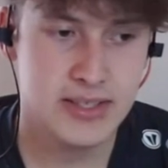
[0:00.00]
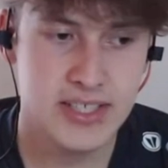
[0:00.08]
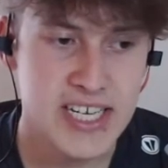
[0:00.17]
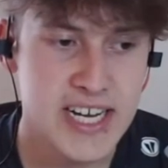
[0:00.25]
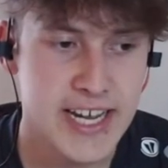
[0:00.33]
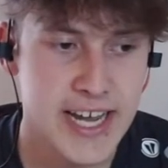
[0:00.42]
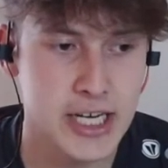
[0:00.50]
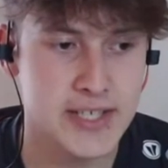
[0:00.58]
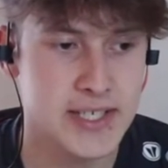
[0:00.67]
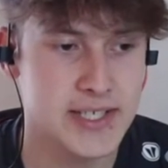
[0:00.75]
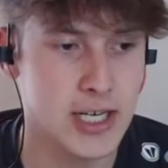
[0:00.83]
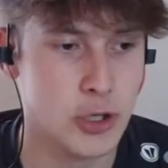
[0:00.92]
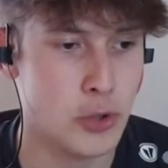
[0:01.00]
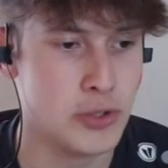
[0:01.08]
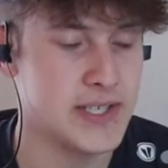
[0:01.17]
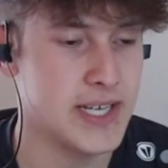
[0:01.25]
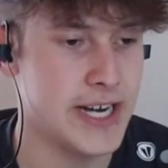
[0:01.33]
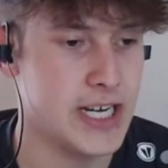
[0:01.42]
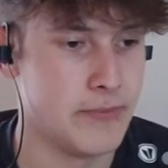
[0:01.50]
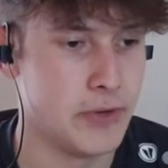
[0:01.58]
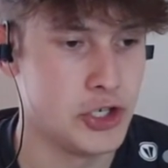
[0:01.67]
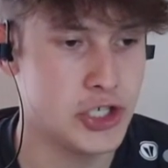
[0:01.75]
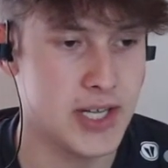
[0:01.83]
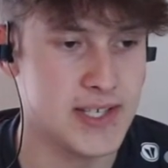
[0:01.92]
Direkt hat sie es gelohnt, das Reinnehmen von
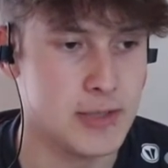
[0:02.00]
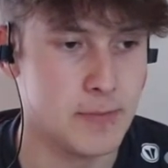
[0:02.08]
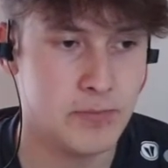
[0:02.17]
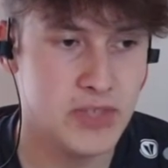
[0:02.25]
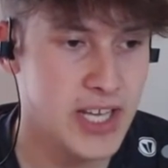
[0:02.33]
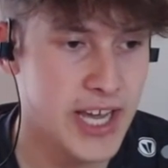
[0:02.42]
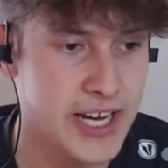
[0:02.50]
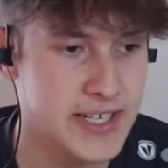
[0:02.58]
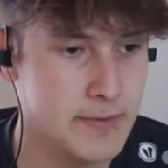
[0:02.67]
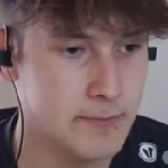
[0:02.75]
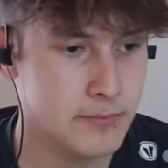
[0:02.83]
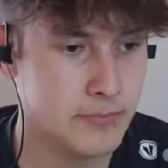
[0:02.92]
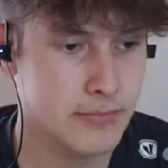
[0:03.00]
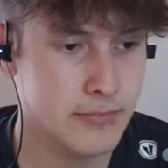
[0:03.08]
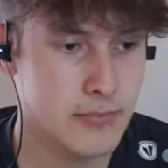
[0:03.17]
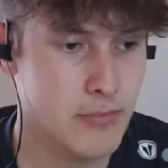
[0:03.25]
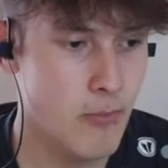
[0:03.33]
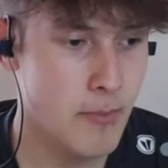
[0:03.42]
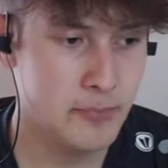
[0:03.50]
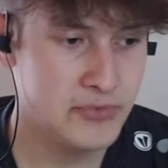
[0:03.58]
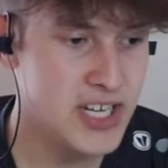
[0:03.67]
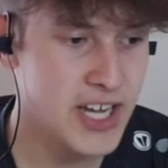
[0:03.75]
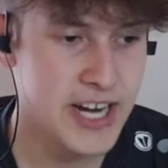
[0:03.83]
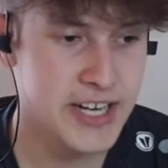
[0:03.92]
Stenzel. Direkt.
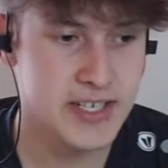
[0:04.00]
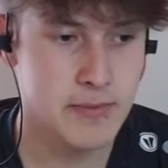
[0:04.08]
Direkt.